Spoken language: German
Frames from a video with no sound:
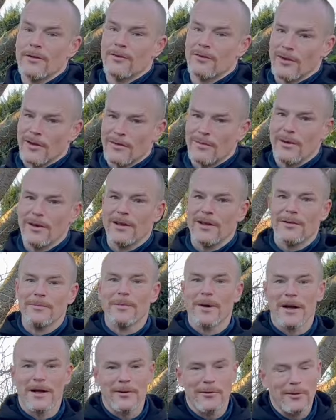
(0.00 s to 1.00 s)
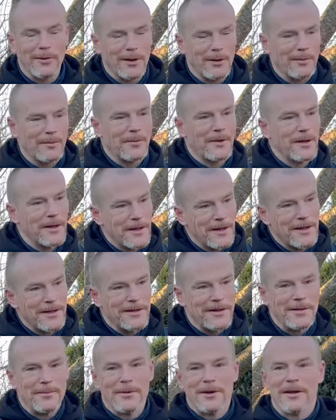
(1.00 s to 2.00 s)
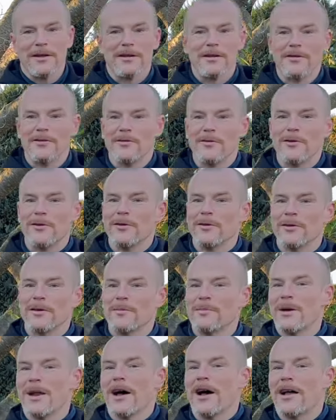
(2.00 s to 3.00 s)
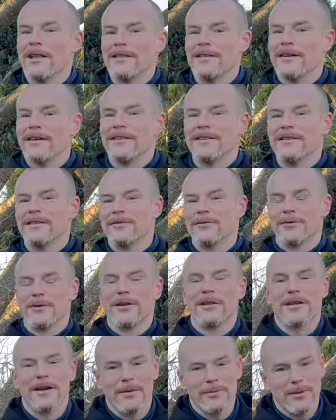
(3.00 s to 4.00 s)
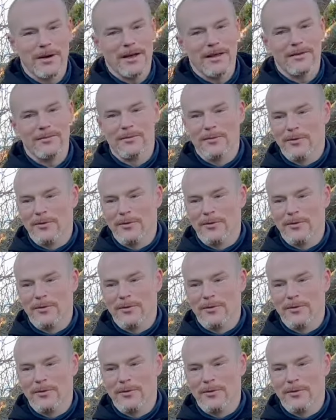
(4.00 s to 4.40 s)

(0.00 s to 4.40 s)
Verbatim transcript: sodass man den Bikeurlaub, den man dann in Sölden geplant hat, nicht wirklich abbrechen